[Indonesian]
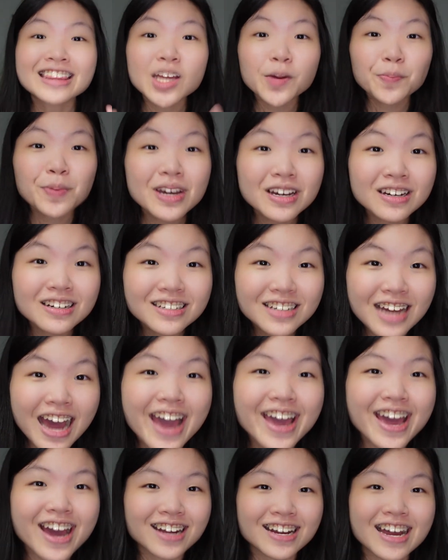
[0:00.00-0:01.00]
Tapi enggak
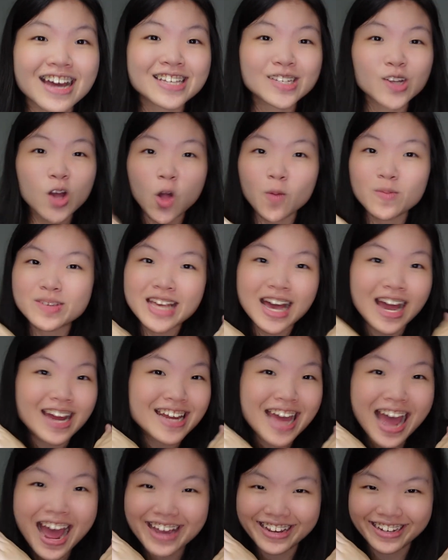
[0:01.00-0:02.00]
ya guys kalau misalkan
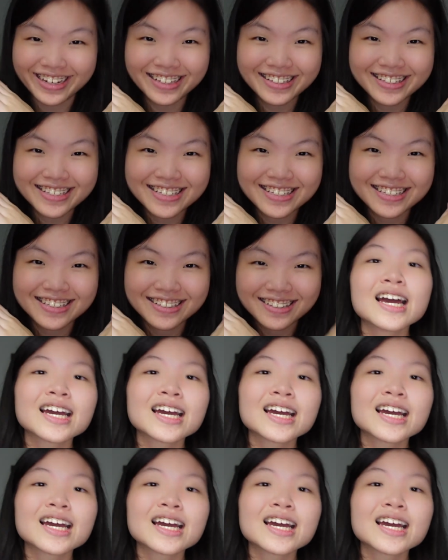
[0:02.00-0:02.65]
di IELTS.